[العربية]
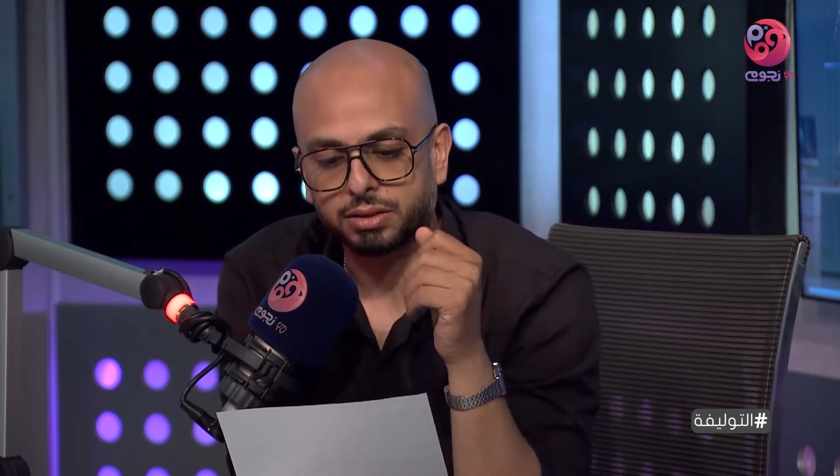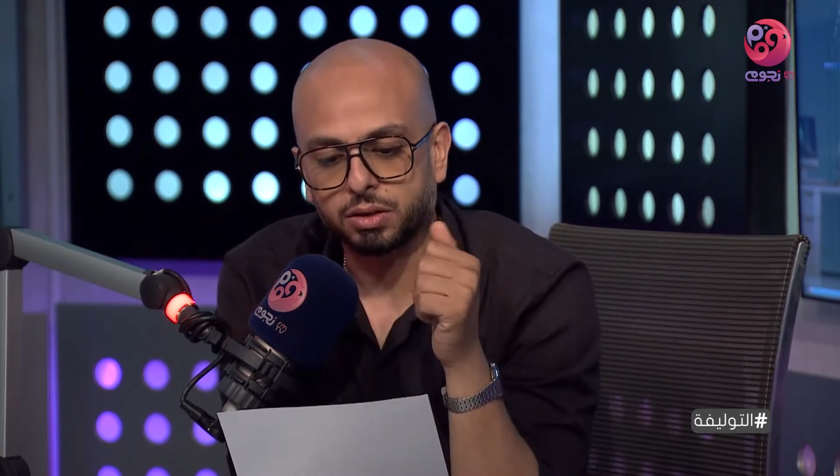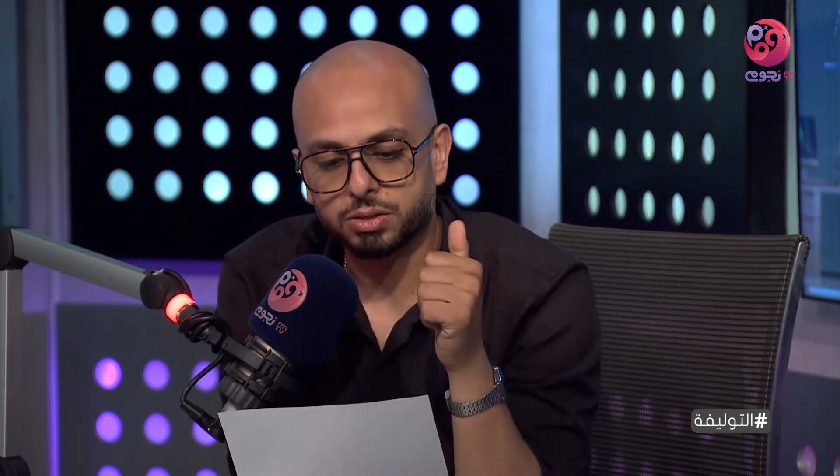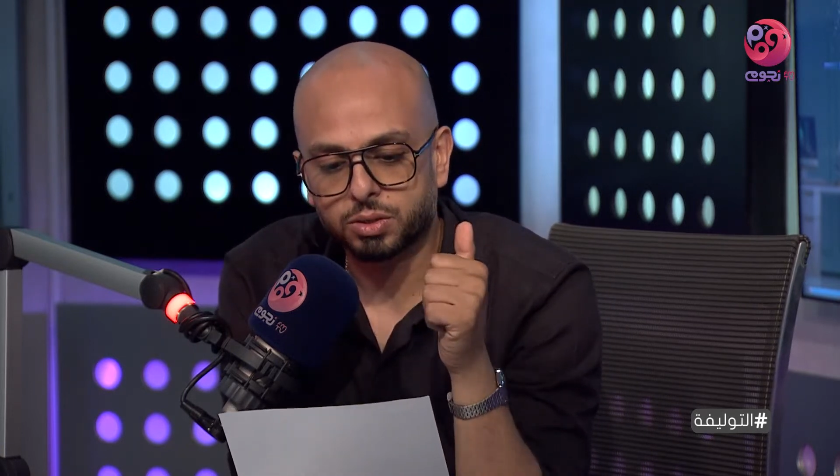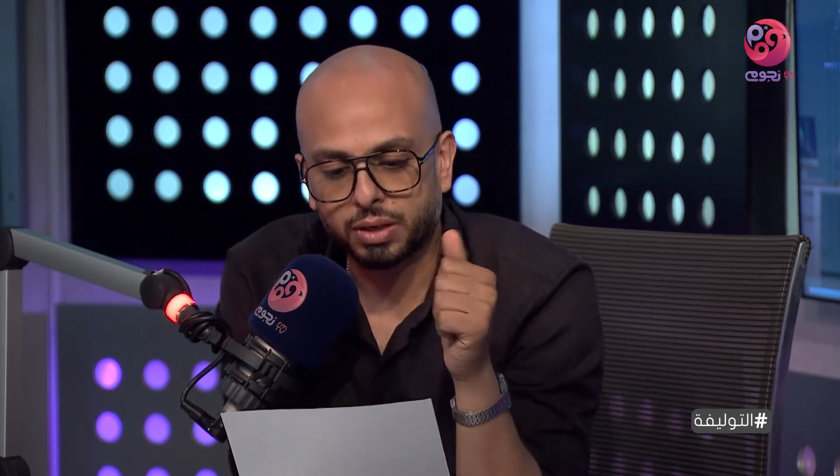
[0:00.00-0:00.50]

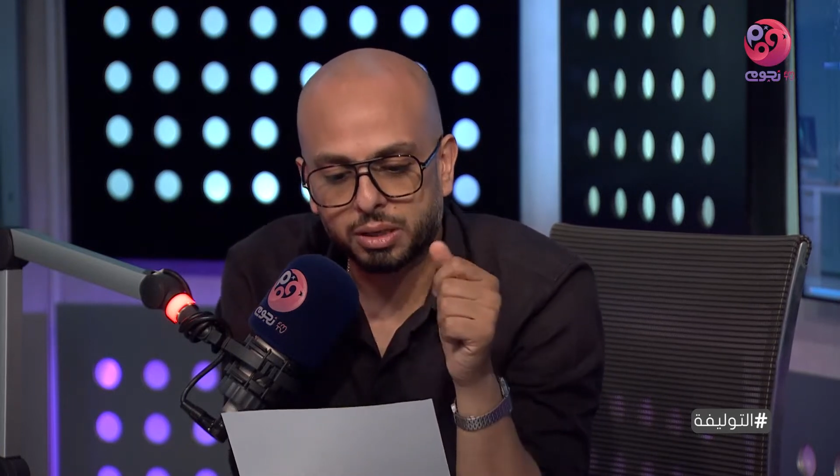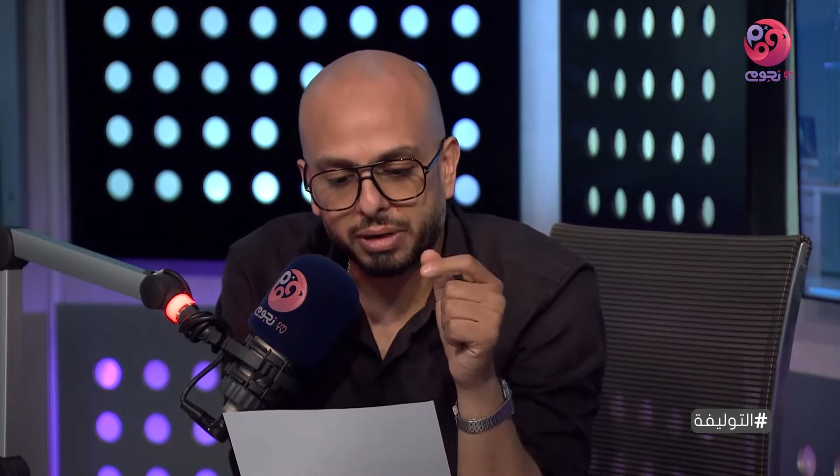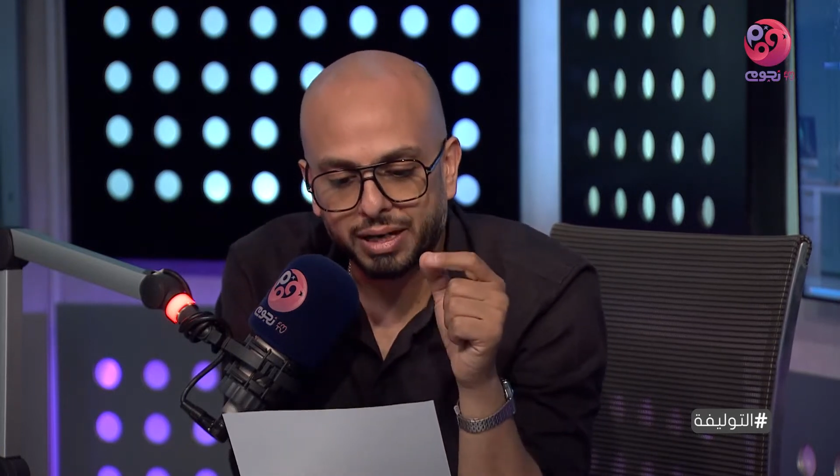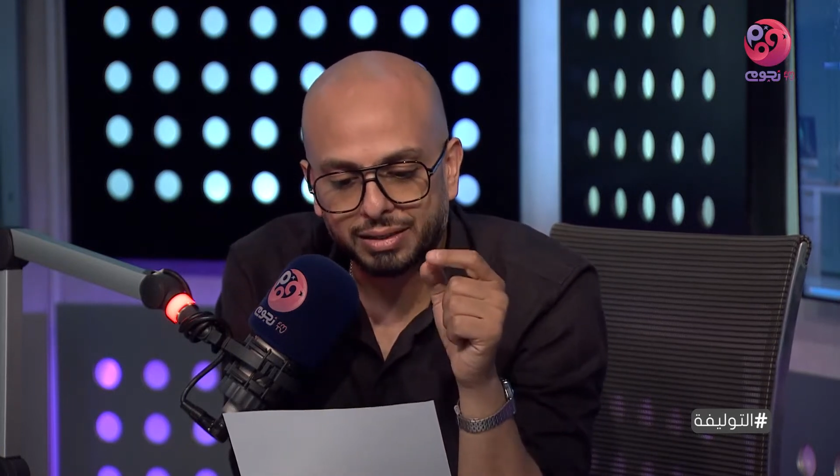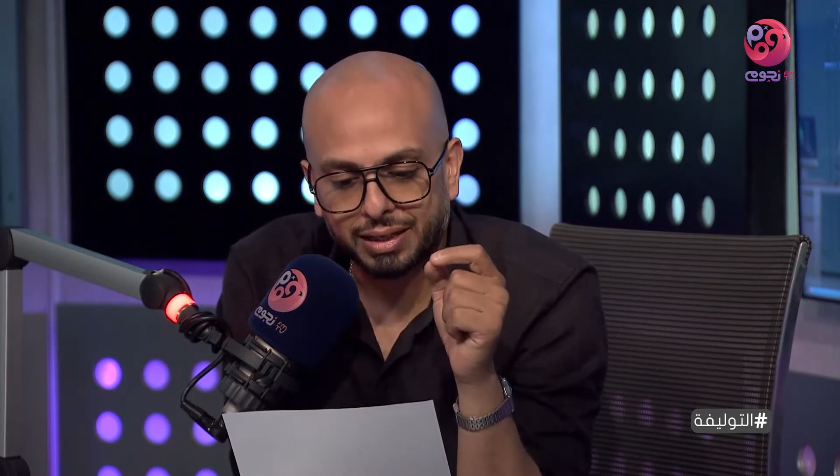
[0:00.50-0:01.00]
الدراسه وانا
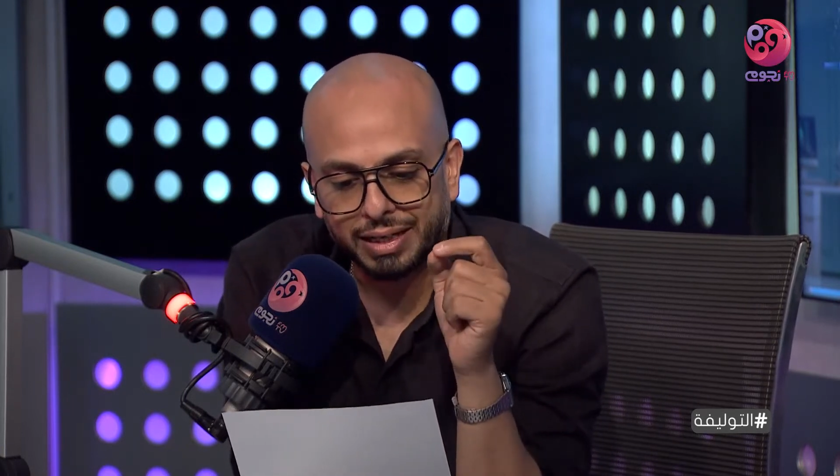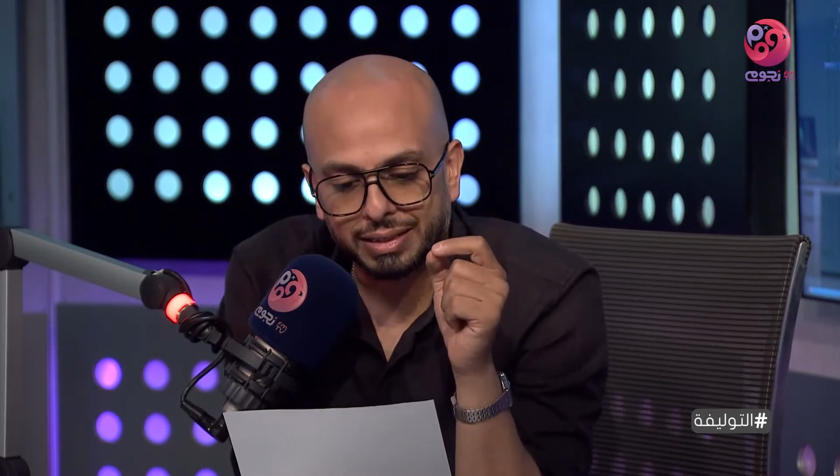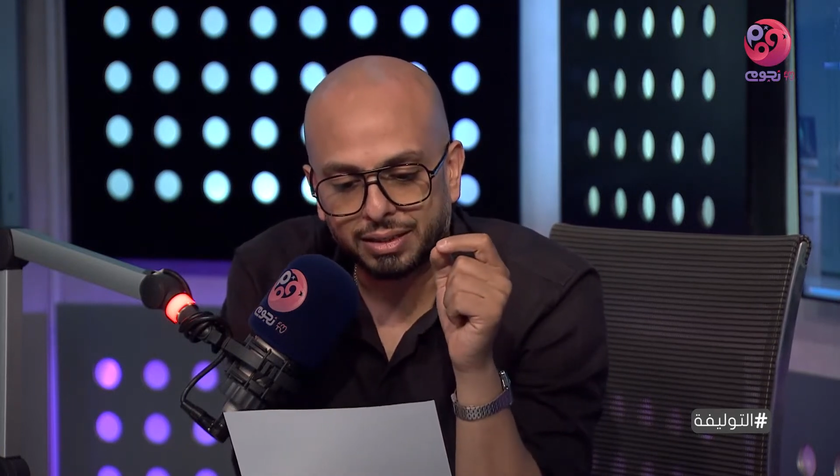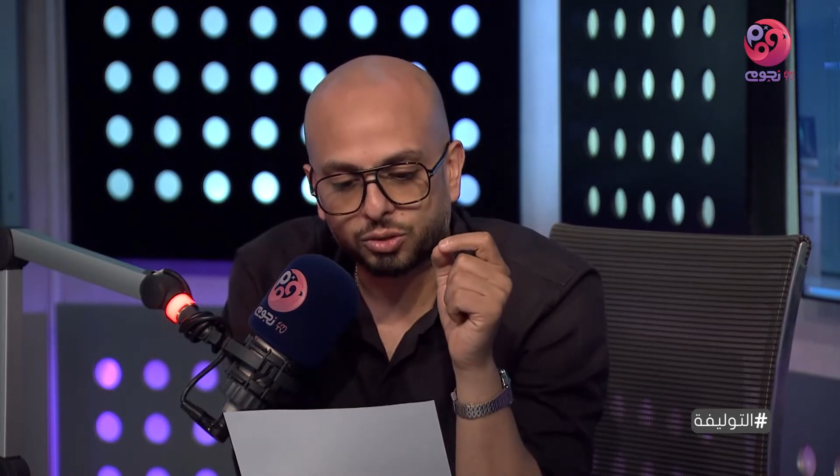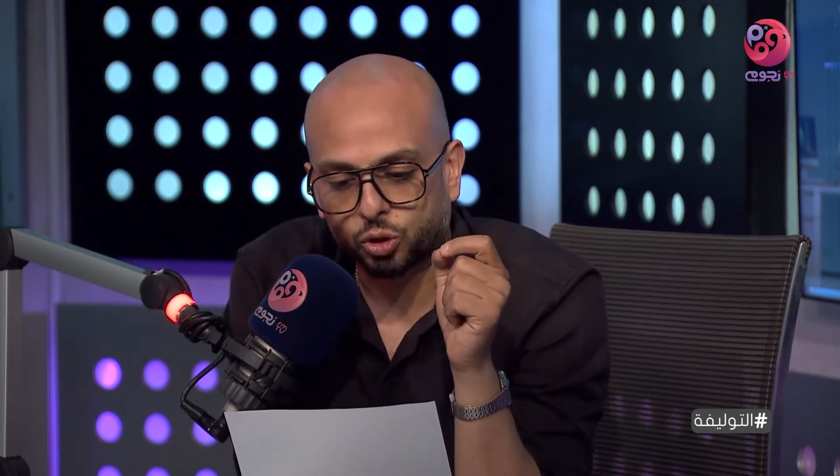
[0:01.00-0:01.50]
البيانات
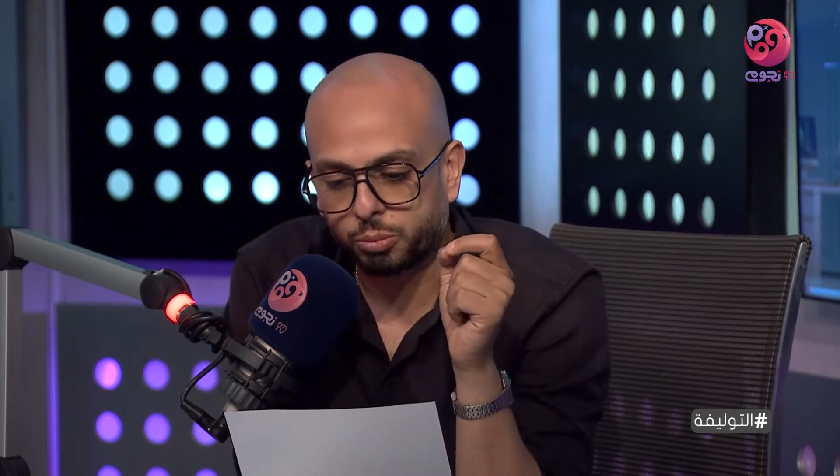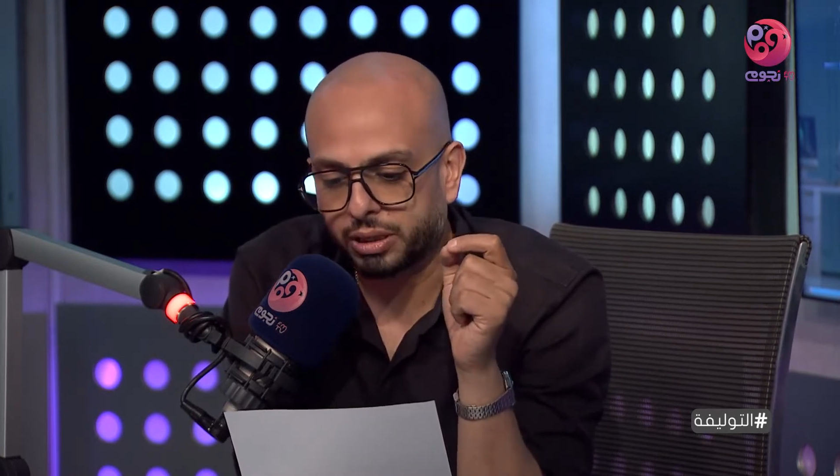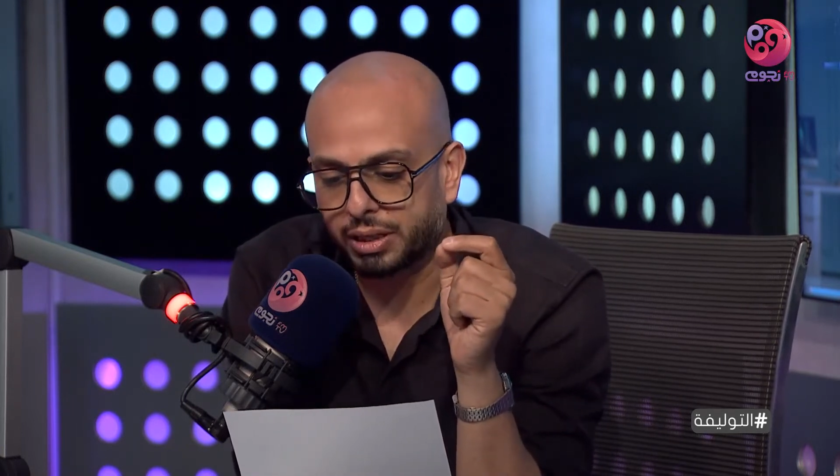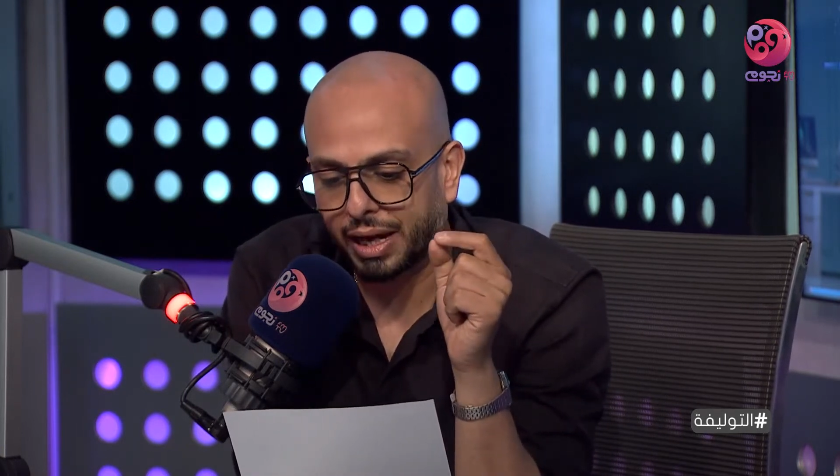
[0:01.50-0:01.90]
الجديده تخبرنا